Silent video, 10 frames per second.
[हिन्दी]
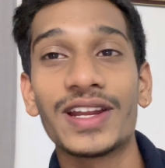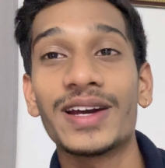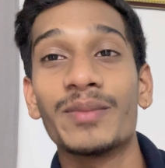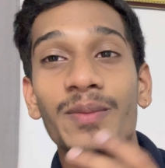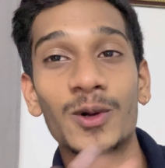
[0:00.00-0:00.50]
है
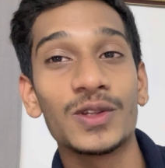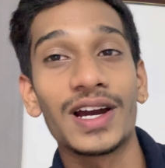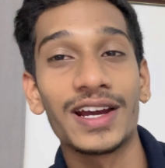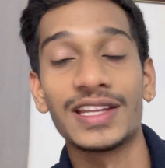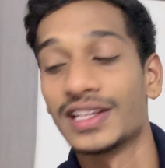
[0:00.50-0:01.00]
हमें बहुत
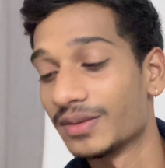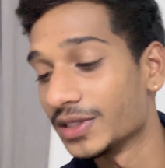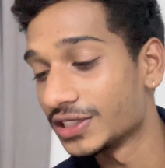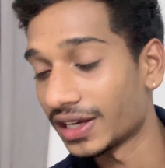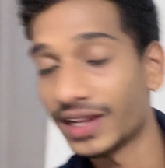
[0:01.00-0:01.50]
आगे तक भी
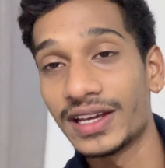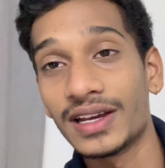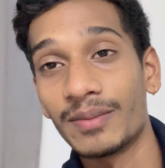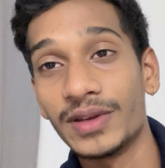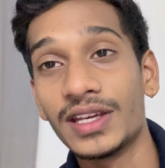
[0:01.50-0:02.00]
जाना है
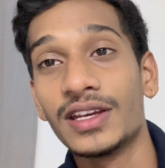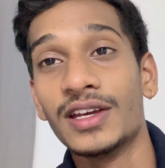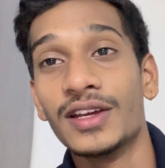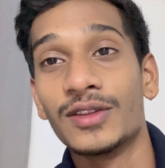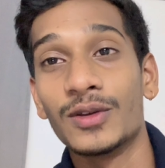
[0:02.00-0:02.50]
अभी
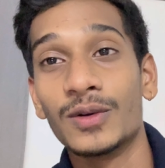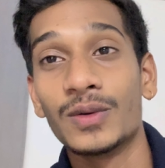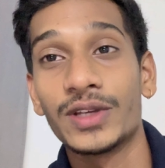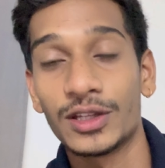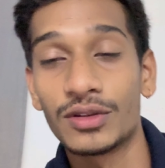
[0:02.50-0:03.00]
तो
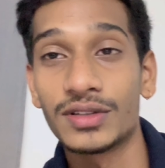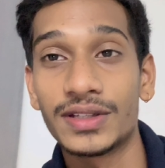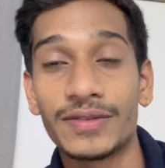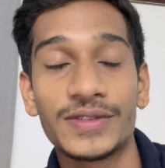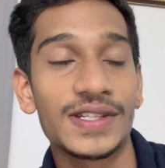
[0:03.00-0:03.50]
ये तो
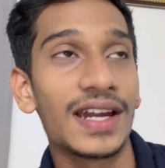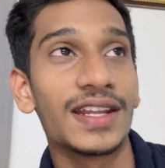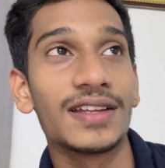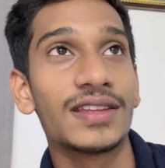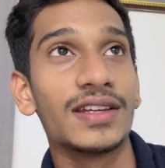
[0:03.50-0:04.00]
सिर्फ
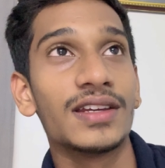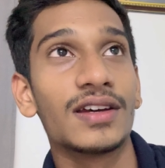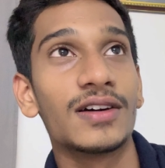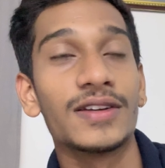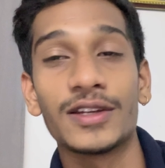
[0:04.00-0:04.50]
स्टार्टिंग थी
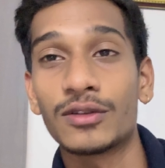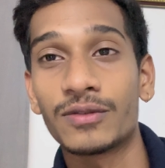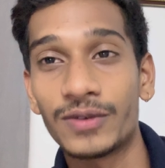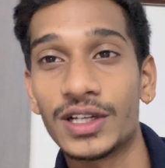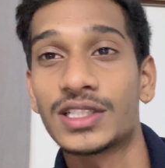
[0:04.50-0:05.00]
ये तो
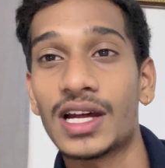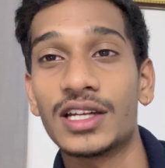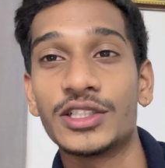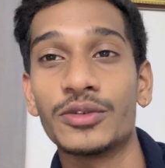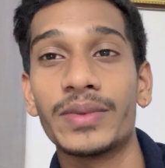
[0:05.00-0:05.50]
फर्स्ट
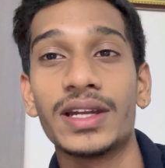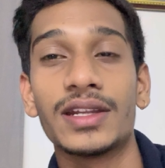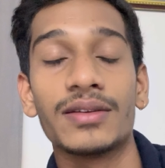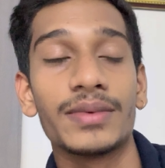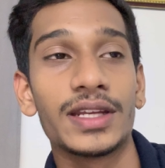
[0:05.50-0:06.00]
अचीवमेंट
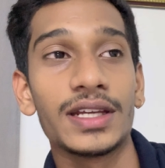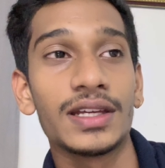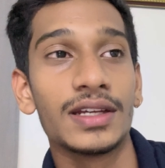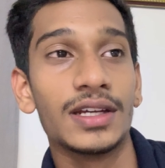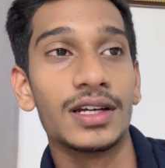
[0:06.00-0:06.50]
थी मेरी
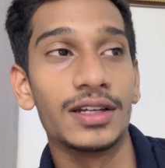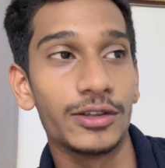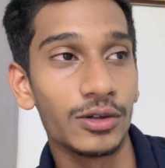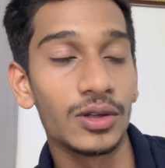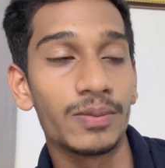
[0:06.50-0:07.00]

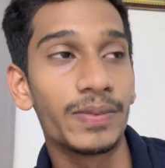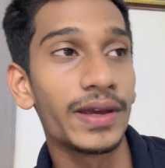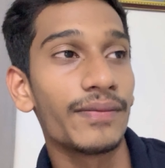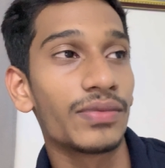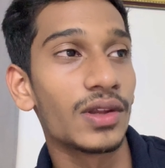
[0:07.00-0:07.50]
यूट्यूब पे
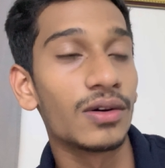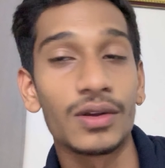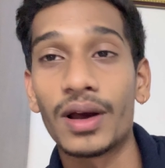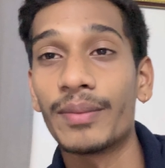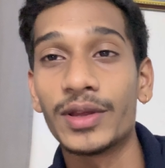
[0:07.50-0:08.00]
और
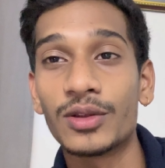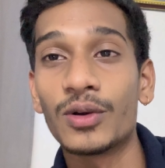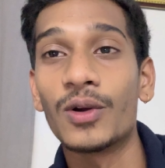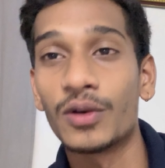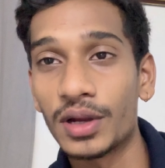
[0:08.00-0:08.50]
अभी तो
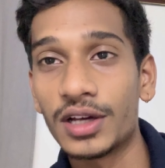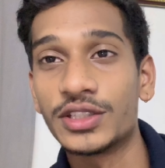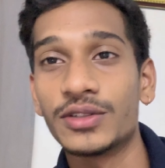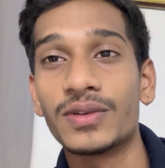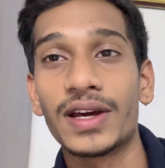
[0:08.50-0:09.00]
और
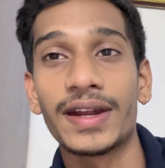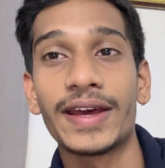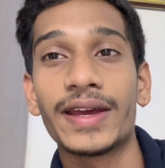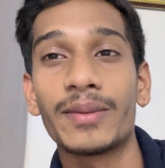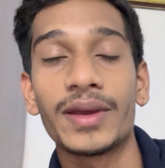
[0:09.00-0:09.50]
अचीव करना
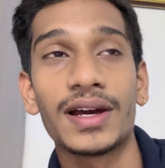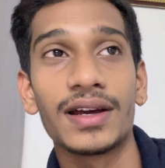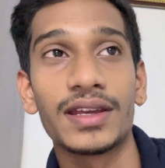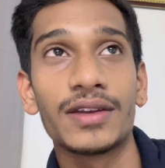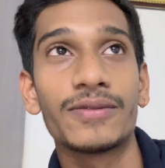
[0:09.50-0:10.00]
है हमें
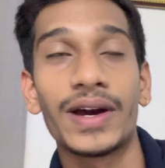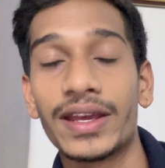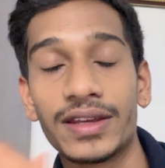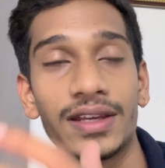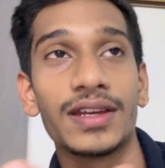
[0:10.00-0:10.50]
आगे फाइव
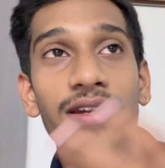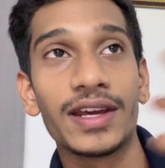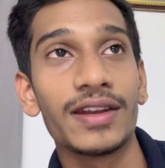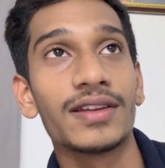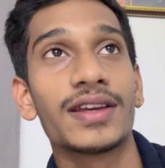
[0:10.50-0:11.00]
के
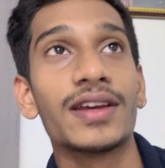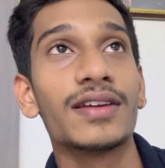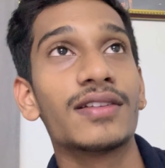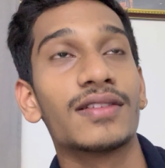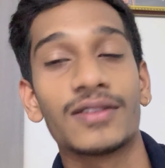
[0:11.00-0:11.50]
टेन के
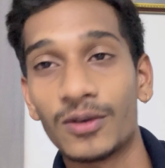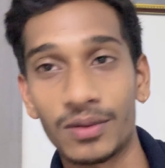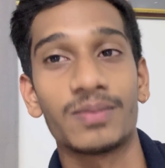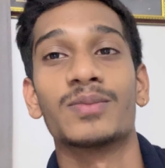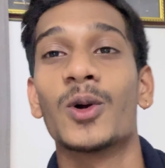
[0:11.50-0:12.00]
और
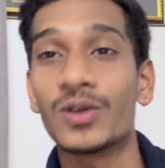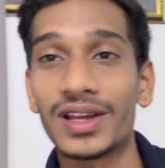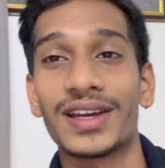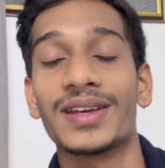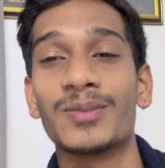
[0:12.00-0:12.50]
बहुत
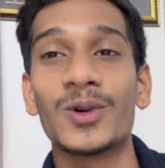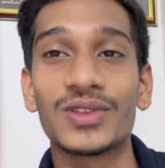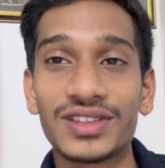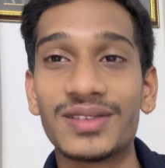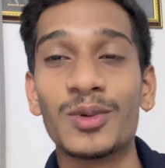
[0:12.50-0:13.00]
आगे बहुत
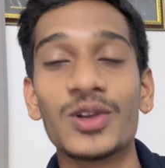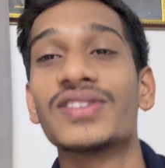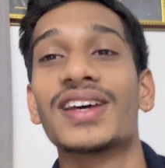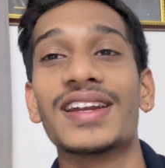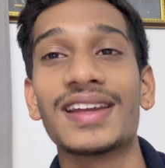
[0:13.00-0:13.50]
बहुत
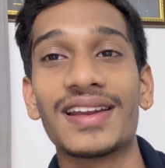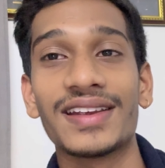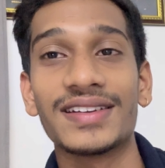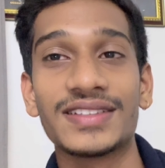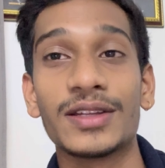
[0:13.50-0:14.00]
सारे
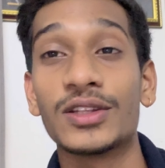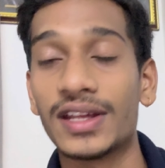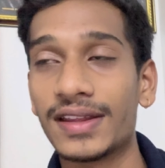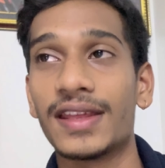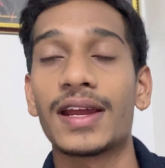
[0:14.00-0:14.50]
टारगेट्स है
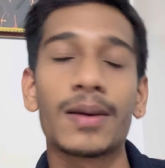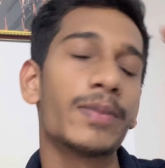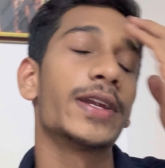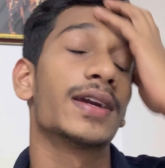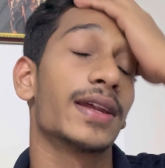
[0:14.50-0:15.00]
धीरे धीरे
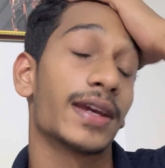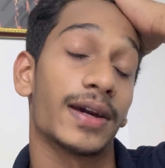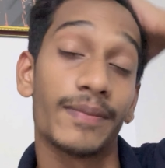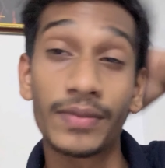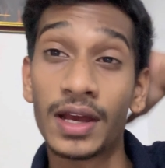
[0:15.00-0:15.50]
कंप्लीट करेंगे
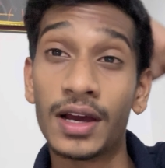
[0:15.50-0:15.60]
हम